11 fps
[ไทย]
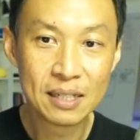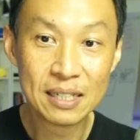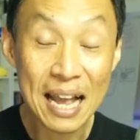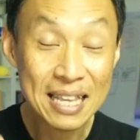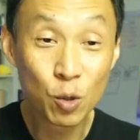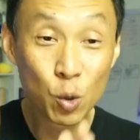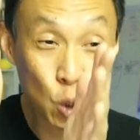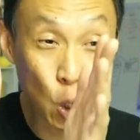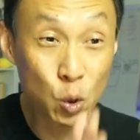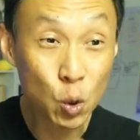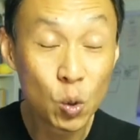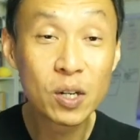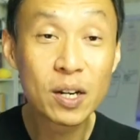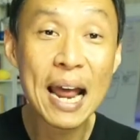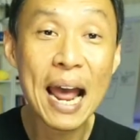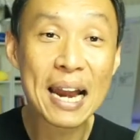หรืออาจจะดูต้นทุน
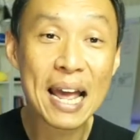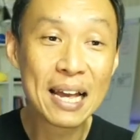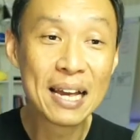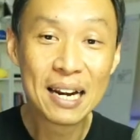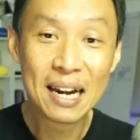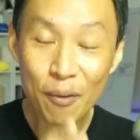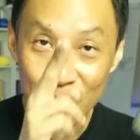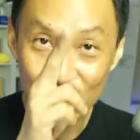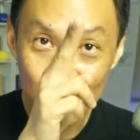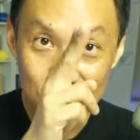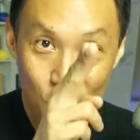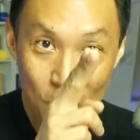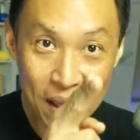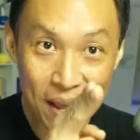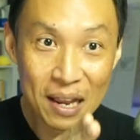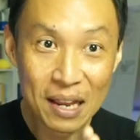ก็ได้นะแล้วก็ไปดูซิ
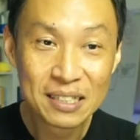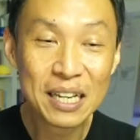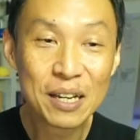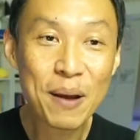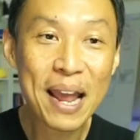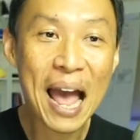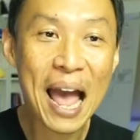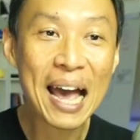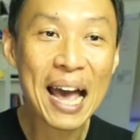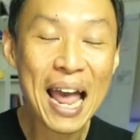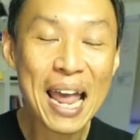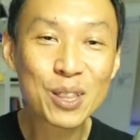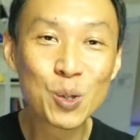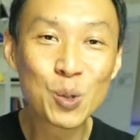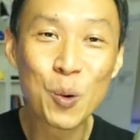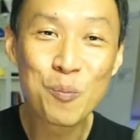ว่ายิงไปหาใคร
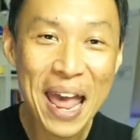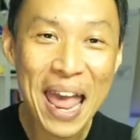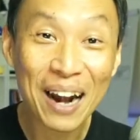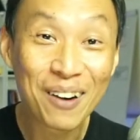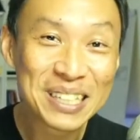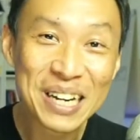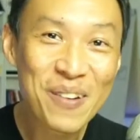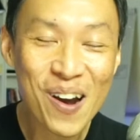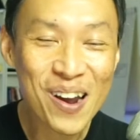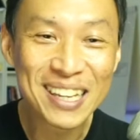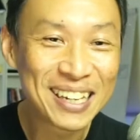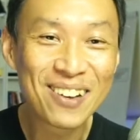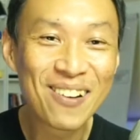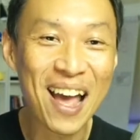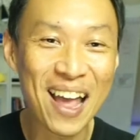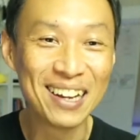ต้นทุนแพงเราจะได้ไม่ค่อยยิง
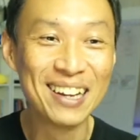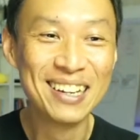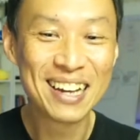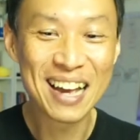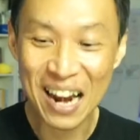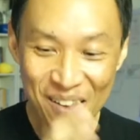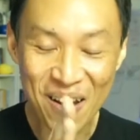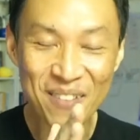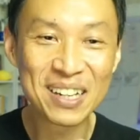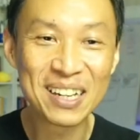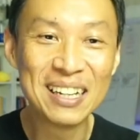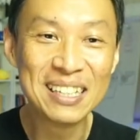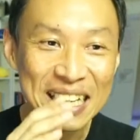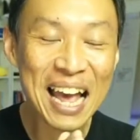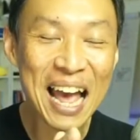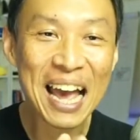เท่าไหร่อะไรแบบนี้หรือ
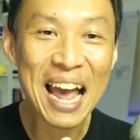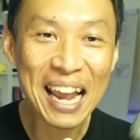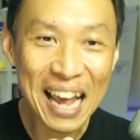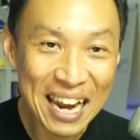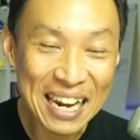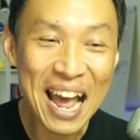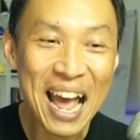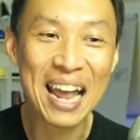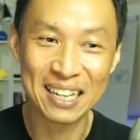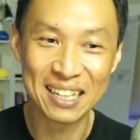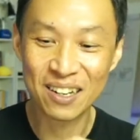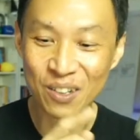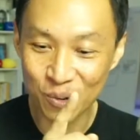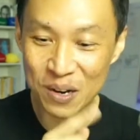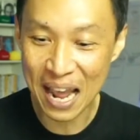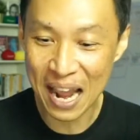ยิงหาใครขายได้ก็
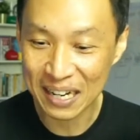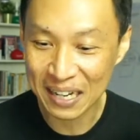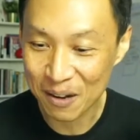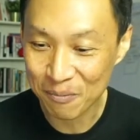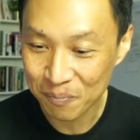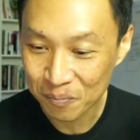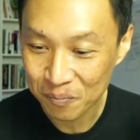ดูได้นะครับ